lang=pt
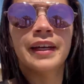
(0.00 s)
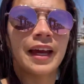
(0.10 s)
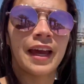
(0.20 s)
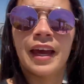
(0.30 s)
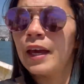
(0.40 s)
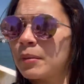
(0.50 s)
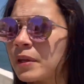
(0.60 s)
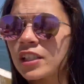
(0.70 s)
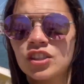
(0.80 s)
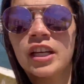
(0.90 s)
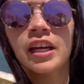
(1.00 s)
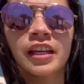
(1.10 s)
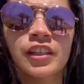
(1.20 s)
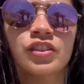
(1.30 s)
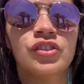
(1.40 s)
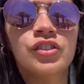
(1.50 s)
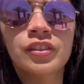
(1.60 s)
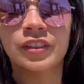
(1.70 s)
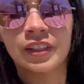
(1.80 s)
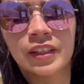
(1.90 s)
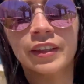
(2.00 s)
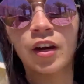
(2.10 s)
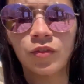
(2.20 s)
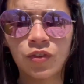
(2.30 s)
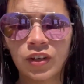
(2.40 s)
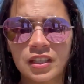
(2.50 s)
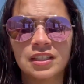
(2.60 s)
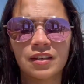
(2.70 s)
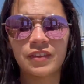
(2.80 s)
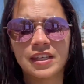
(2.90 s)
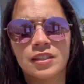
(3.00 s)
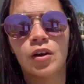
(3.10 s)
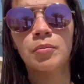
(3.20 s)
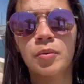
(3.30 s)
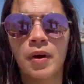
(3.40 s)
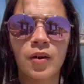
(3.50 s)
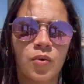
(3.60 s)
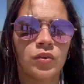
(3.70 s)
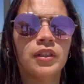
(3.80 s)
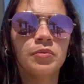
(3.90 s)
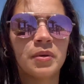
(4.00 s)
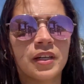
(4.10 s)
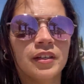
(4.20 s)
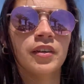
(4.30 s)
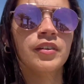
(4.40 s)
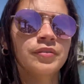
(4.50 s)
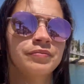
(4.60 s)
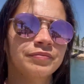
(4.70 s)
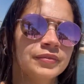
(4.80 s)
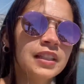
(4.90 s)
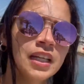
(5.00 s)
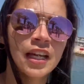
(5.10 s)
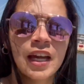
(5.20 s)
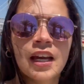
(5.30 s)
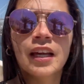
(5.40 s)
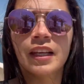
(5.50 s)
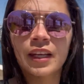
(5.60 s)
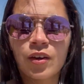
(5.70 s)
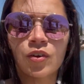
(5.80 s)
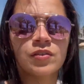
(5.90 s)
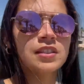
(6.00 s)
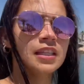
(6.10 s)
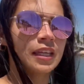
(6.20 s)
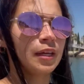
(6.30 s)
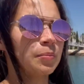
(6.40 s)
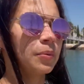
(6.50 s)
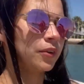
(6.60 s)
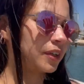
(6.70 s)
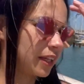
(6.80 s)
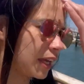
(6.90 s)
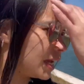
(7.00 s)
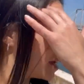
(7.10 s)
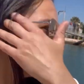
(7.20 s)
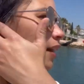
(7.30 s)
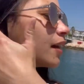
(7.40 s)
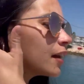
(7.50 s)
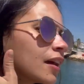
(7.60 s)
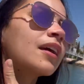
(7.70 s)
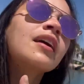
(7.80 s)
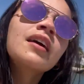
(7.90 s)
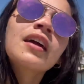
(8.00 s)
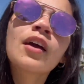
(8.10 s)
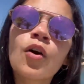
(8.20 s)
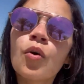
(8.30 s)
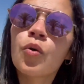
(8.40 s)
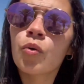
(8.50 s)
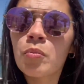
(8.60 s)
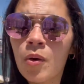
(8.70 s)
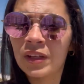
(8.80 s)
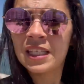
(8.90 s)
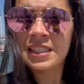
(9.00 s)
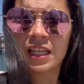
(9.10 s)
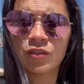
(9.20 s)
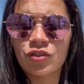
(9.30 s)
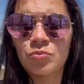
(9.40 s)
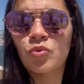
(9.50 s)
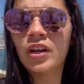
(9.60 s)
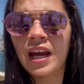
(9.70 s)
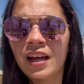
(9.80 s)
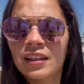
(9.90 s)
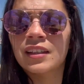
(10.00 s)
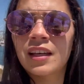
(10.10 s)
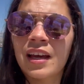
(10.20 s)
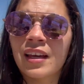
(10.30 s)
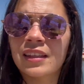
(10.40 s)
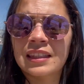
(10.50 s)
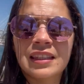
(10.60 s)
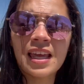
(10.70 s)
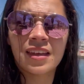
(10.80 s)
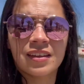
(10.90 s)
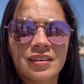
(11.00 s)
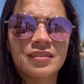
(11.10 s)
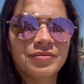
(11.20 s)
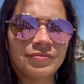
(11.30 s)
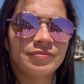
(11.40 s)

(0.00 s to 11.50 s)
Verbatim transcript: É, minha gente, não foi dessa vez que eu abri uma conta no banco. Não consegui, porque o meu atestado de morada tem